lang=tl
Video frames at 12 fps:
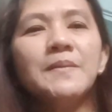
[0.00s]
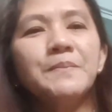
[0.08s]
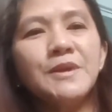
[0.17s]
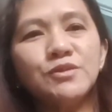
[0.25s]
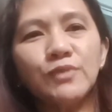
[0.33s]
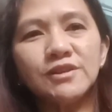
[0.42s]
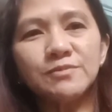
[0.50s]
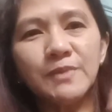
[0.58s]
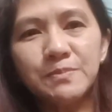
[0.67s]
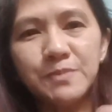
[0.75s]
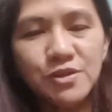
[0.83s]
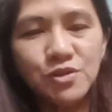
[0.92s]
Please watch
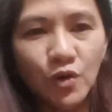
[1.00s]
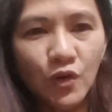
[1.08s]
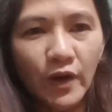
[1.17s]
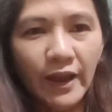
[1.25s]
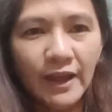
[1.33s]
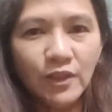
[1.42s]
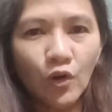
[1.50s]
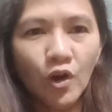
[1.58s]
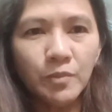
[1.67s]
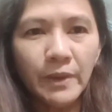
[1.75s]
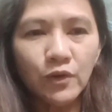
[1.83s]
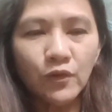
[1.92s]
my video and
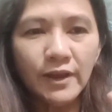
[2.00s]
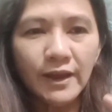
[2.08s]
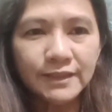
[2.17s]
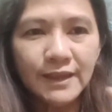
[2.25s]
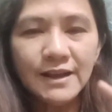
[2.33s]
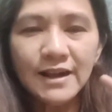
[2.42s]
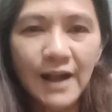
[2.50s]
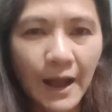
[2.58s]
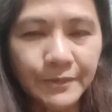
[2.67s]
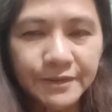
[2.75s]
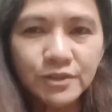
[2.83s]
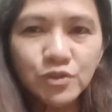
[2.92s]
all my collecting
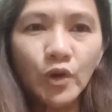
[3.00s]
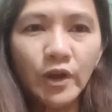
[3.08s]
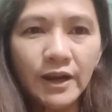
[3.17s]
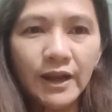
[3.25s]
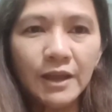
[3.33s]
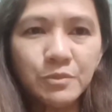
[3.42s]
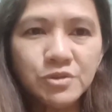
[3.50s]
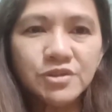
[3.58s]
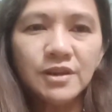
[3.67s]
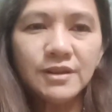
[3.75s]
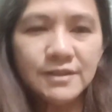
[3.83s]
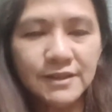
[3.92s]
cups, New Era and
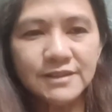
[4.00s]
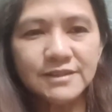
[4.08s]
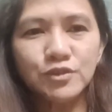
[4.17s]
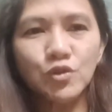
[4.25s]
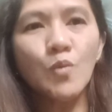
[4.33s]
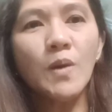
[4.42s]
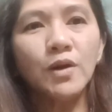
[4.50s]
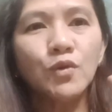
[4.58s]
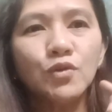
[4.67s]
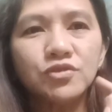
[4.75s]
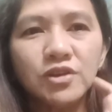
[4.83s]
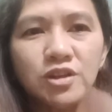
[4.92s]
Mitchell and Ness. Kung
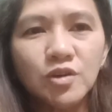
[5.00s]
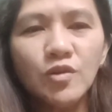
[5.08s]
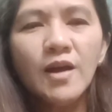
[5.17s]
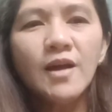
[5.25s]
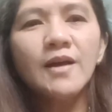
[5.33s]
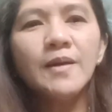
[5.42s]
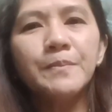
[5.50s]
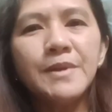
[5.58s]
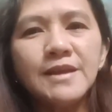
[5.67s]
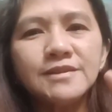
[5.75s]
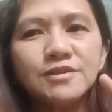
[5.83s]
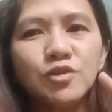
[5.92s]
magugustuhan nyo,
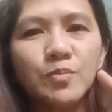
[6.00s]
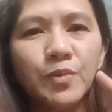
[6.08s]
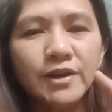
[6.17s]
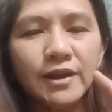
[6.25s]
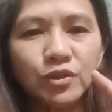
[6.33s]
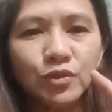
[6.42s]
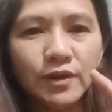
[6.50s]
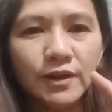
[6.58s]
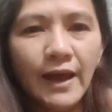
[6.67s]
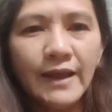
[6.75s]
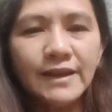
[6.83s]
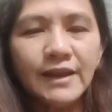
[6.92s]
Please don't forget to
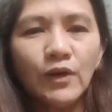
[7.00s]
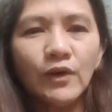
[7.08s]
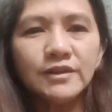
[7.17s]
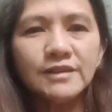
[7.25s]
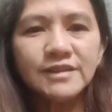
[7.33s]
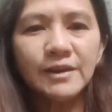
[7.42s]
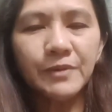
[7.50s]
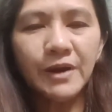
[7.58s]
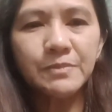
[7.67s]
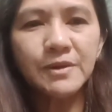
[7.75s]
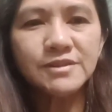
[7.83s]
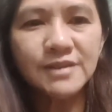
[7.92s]
like at
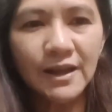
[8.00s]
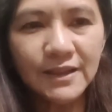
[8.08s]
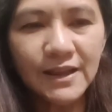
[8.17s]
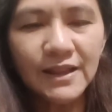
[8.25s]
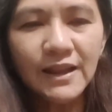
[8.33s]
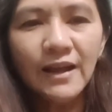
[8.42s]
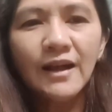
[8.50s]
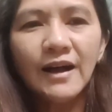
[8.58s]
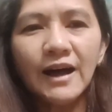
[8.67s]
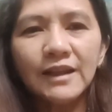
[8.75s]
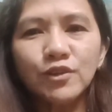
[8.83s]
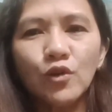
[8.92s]
subscribe my channel
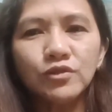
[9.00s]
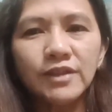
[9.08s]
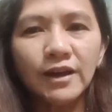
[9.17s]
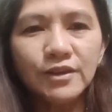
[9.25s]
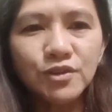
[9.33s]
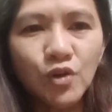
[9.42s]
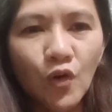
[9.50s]
at kontakin nyo